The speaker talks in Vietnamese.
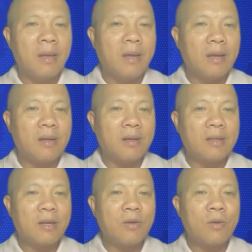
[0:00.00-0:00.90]
À, các
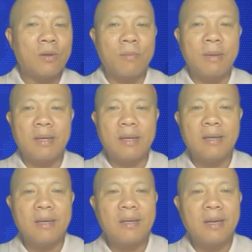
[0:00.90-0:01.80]
bạn thấy cô Kiều Bình đang
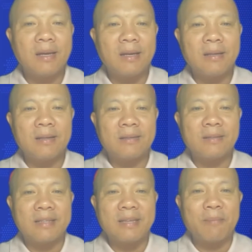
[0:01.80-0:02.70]
ghi rất là
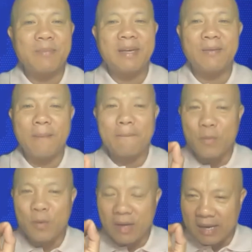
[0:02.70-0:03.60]
là chăm chỉ đúng không?
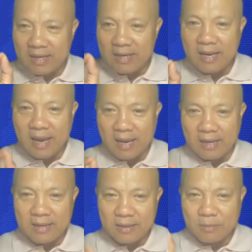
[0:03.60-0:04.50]
Mỗi ngày hãy ghi lại.
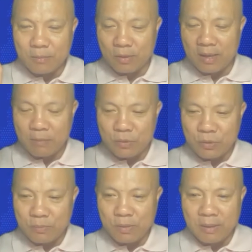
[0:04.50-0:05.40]
Mỗi ngày một
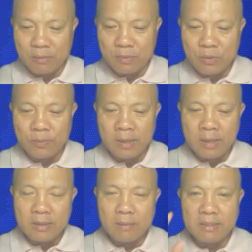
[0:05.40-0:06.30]
chút, mỗi ngày một chút
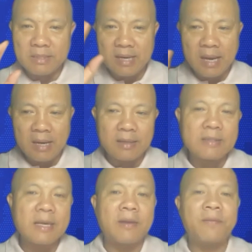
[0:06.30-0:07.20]
thì mình sẽ ra được cái
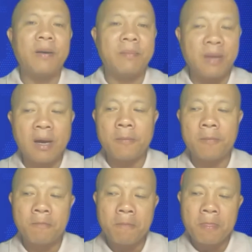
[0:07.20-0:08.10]
sản phẩm đó.
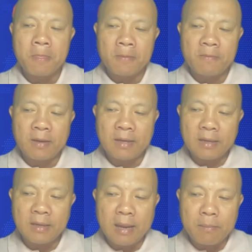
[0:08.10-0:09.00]
Và
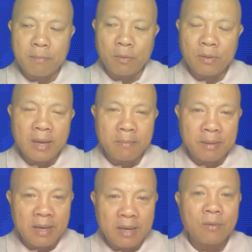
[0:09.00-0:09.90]
để làm mỗi ngày mà
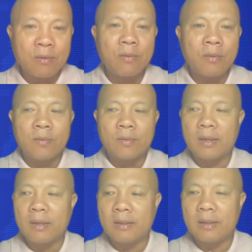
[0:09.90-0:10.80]
neo
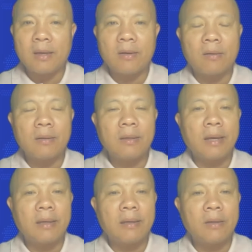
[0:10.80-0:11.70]
thì thầy có thực
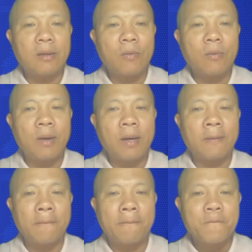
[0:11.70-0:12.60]
hành cái thói
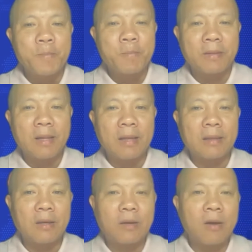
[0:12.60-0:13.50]
quen là
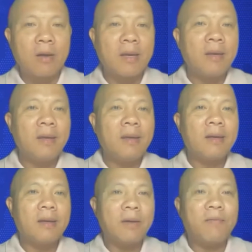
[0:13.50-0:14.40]
thầy có cái
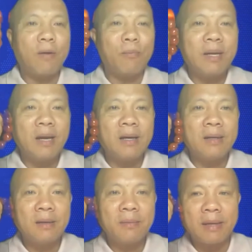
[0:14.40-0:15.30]
cái vòng biết ơn
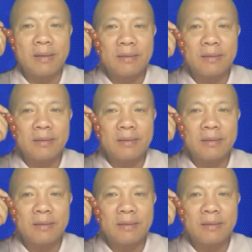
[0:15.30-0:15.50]
đó các bạn.